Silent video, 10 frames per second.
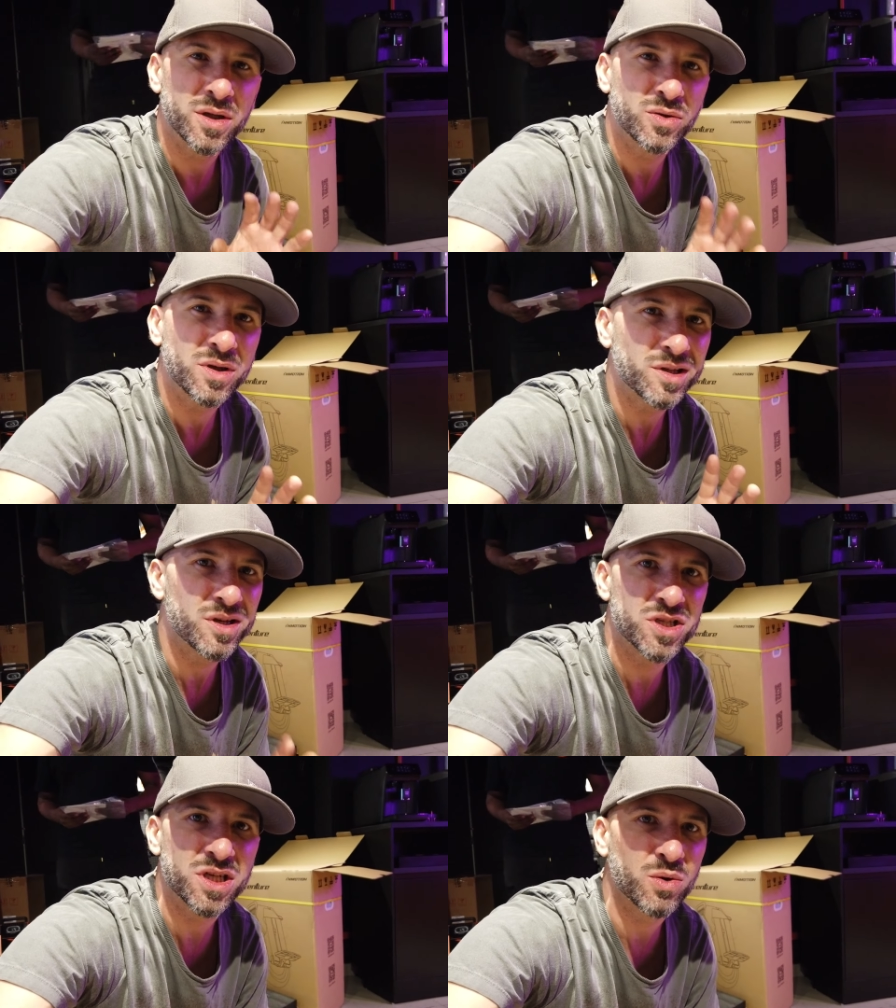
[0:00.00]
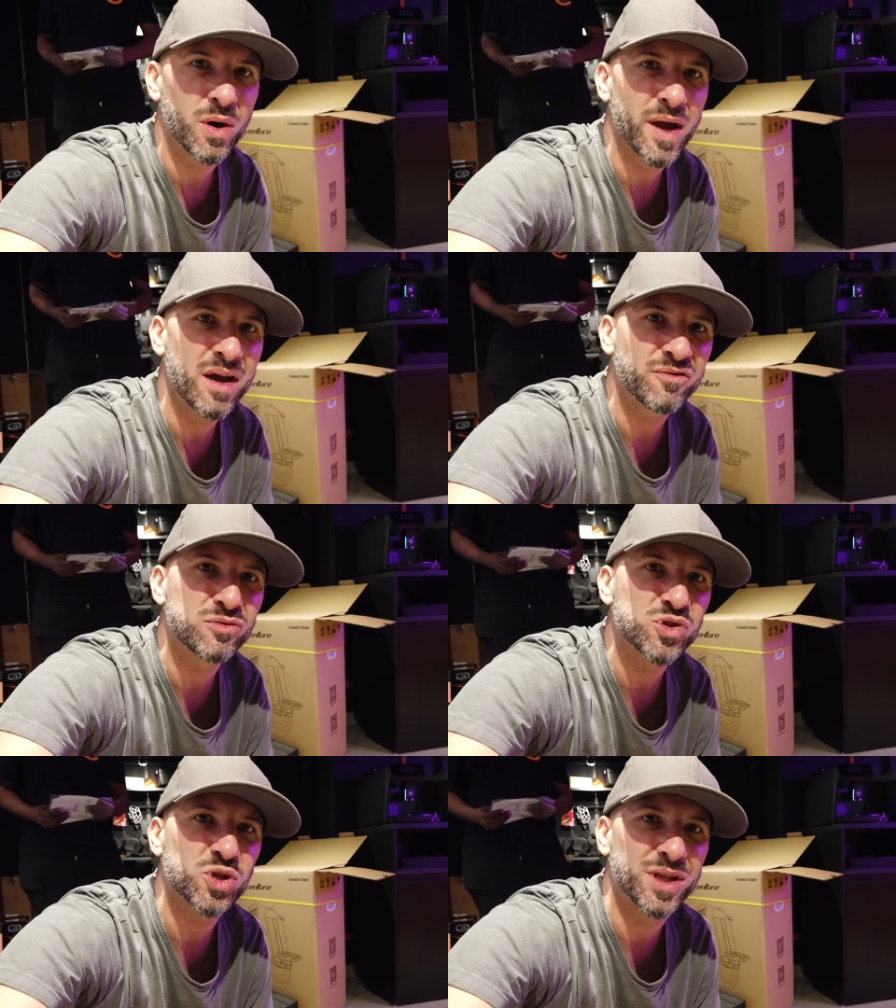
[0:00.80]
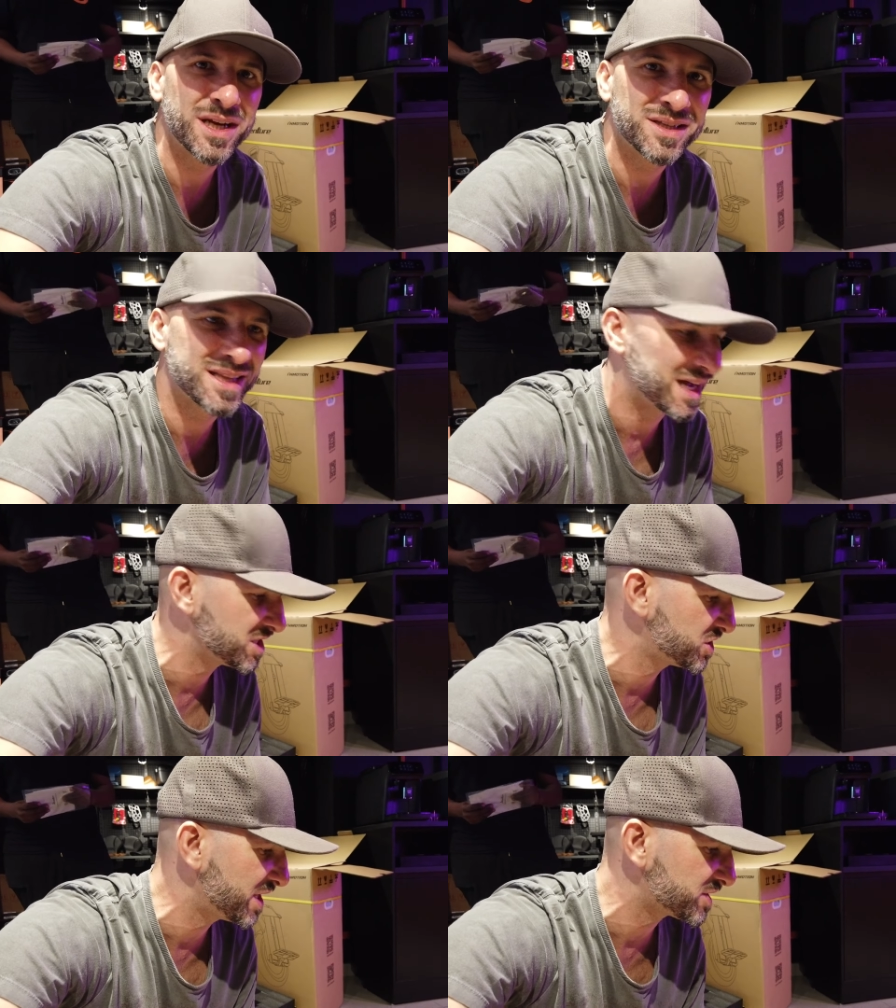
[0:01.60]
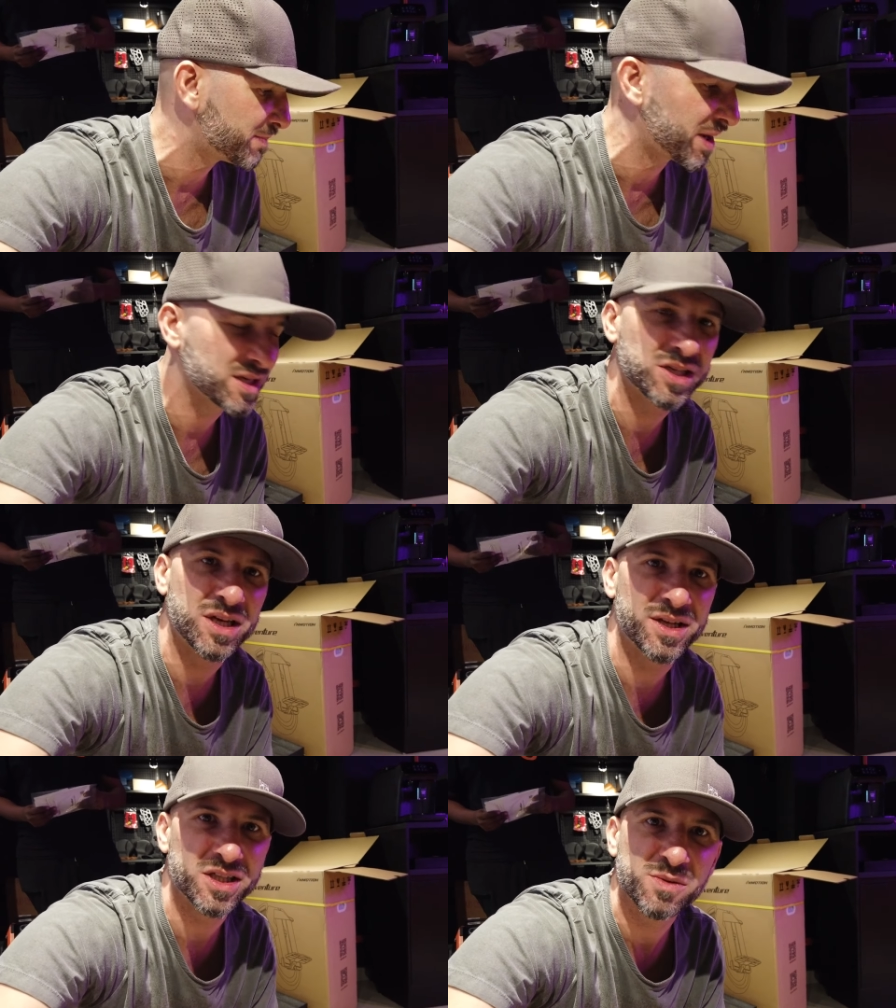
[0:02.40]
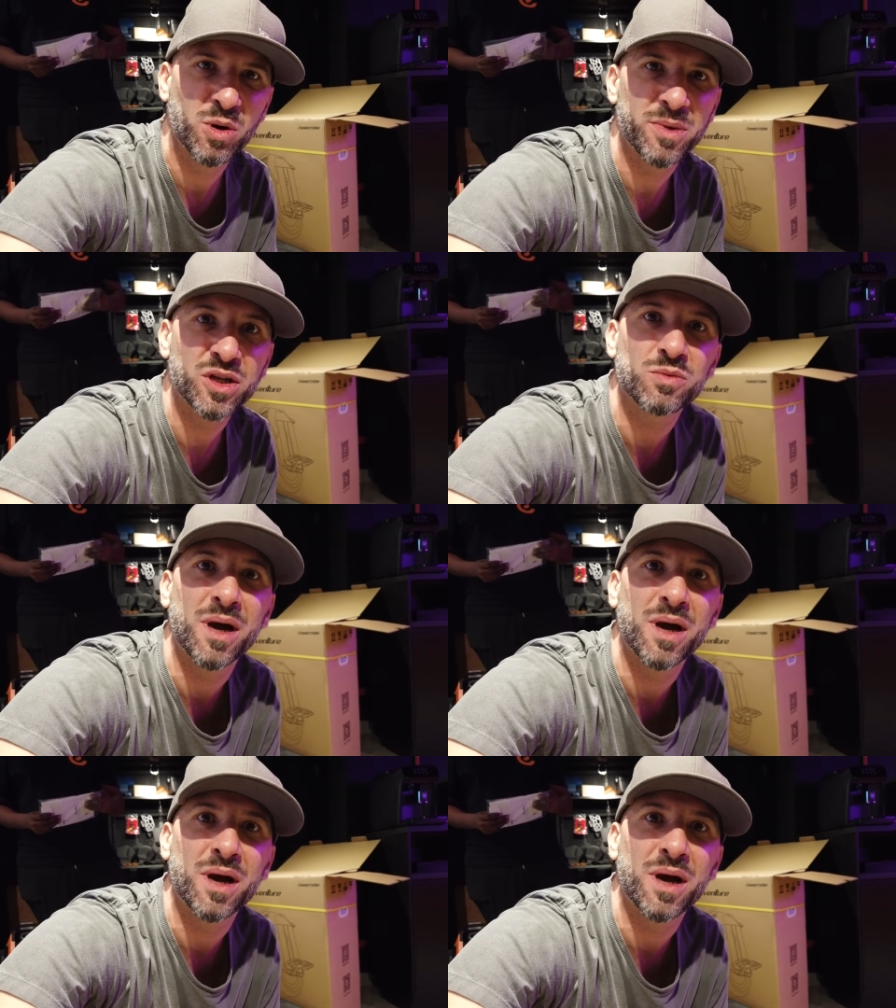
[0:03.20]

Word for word: eu ainda não entendi qual é a funcionalidade dessa plaquinha nesse momento,